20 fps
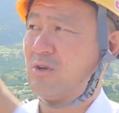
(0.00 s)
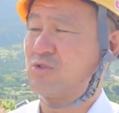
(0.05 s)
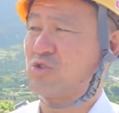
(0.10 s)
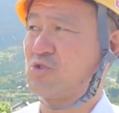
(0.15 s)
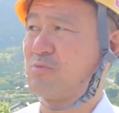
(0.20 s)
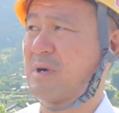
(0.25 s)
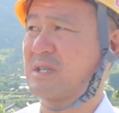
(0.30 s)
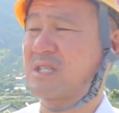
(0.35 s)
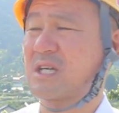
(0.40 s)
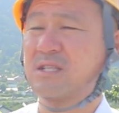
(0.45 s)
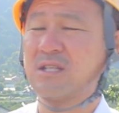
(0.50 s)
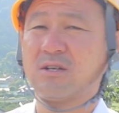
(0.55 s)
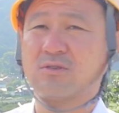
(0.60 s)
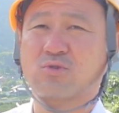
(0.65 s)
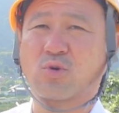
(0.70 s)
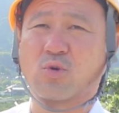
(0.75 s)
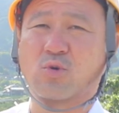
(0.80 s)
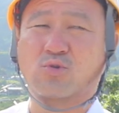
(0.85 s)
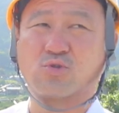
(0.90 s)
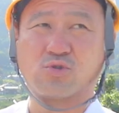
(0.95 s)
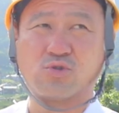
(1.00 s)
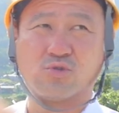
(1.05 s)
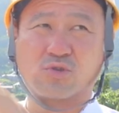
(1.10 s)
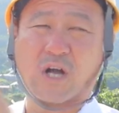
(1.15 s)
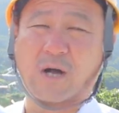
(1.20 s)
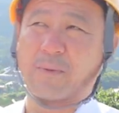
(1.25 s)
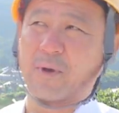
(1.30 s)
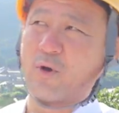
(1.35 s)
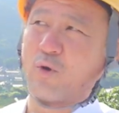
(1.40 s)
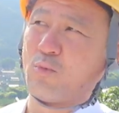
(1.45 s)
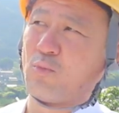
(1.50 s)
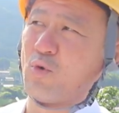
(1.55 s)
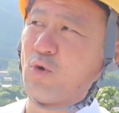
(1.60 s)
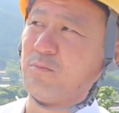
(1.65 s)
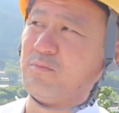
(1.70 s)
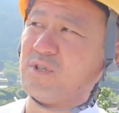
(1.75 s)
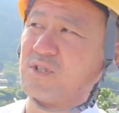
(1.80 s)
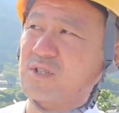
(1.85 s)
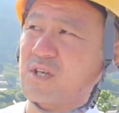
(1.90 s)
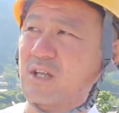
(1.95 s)
う10万チャンネル登録っていう壁をも
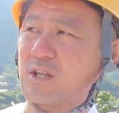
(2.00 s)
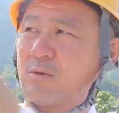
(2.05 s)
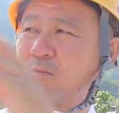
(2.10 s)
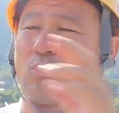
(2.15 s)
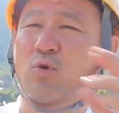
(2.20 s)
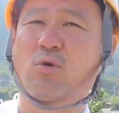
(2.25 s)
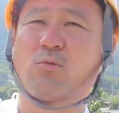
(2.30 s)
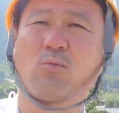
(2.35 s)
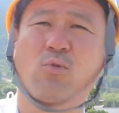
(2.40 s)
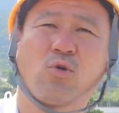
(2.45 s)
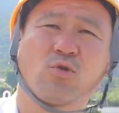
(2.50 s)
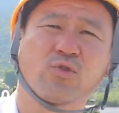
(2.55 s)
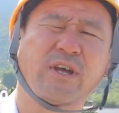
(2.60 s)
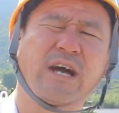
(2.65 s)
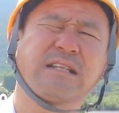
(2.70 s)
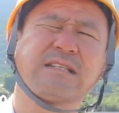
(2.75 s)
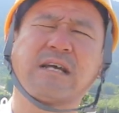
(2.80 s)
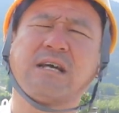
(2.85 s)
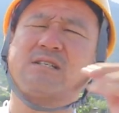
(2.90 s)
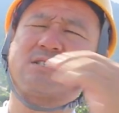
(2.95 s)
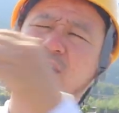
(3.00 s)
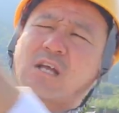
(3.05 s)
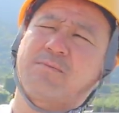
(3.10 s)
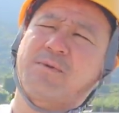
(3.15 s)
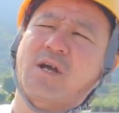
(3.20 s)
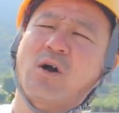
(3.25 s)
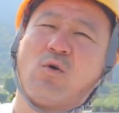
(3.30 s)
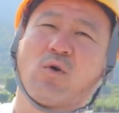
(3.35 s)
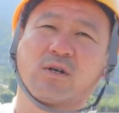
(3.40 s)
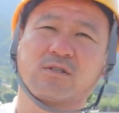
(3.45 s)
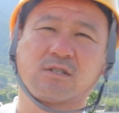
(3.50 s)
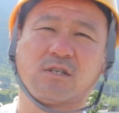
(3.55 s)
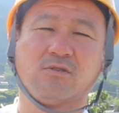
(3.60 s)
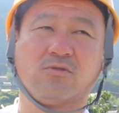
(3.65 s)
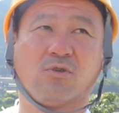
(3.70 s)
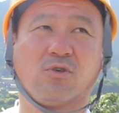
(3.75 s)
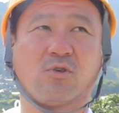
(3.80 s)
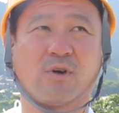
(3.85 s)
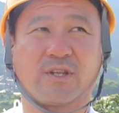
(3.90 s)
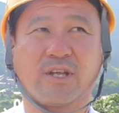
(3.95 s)
う見つけてももう大体下見が終わって
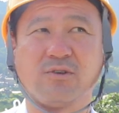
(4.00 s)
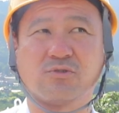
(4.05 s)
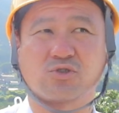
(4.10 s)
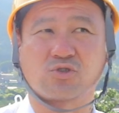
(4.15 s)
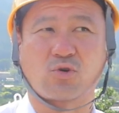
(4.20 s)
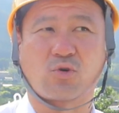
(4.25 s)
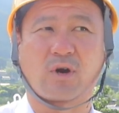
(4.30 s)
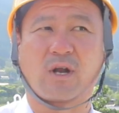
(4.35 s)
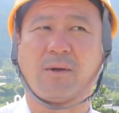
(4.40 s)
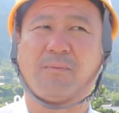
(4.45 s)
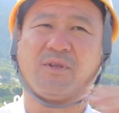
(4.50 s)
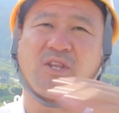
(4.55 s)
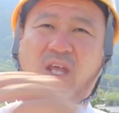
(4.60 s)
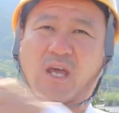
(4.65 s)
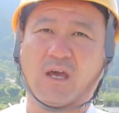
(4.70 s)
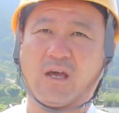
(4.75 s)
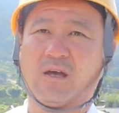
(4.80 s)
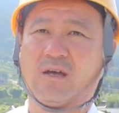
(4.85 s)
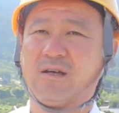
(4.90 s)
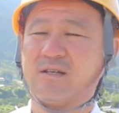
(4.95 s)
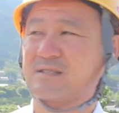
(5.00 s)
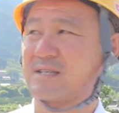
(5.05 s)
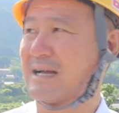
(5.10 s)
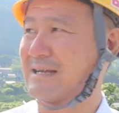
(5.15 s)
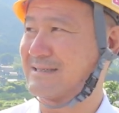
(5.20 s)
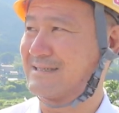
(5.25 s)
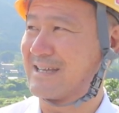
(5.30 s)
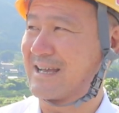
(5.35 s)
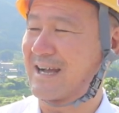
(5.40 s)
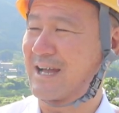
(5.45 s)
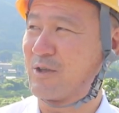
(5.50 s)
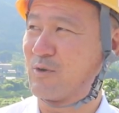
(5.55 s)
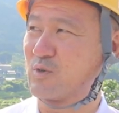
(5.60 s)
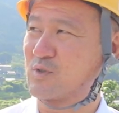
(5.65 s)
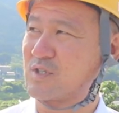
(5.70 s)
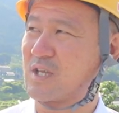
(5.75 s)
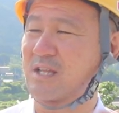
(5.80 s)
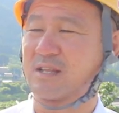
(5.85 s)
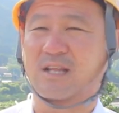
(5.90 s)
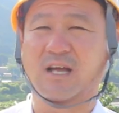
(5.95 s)
る俺はね後ろから見て3000か
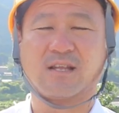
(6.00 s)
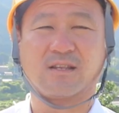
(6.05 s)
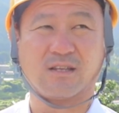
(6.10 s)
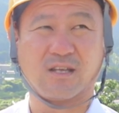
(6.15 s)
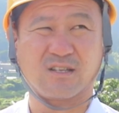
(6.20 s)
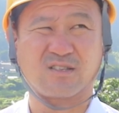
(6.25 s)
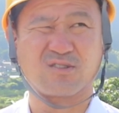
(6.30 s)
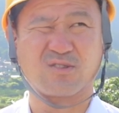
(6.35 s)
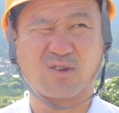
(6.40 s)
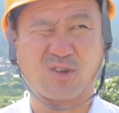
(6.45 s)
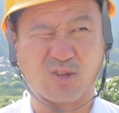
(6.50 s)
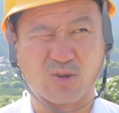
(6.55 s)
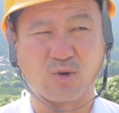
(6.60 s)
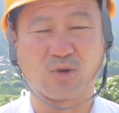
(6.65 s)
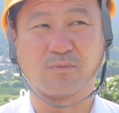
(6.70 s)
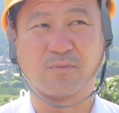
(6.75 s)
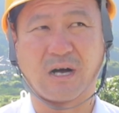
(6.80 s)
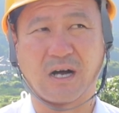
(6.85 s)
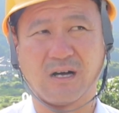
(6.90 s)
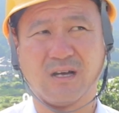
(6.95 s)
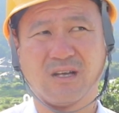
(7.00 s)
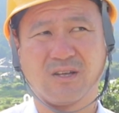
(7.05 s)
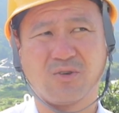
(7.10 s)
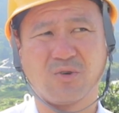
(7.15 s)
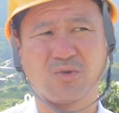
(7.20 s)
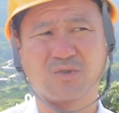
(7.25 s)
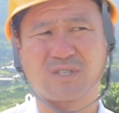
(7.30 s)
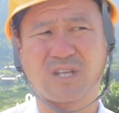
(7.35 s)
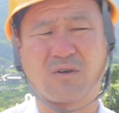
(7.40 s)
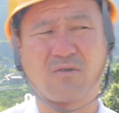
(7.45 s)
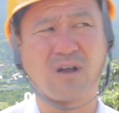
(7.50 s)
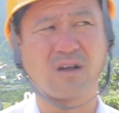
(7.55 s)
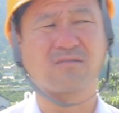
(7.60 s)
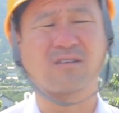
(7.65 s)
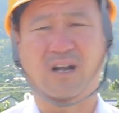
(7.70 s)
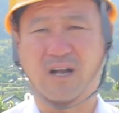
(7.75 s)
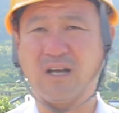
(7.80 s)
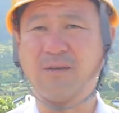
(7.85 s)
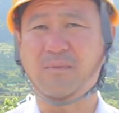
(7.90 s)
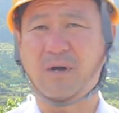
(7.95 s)
4000なんですけど今4500
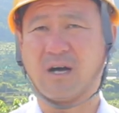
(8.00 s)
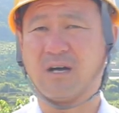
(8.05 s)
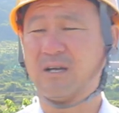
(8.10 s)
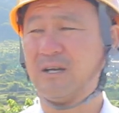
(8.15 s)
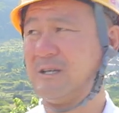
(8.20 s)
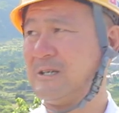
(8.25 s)
かな今、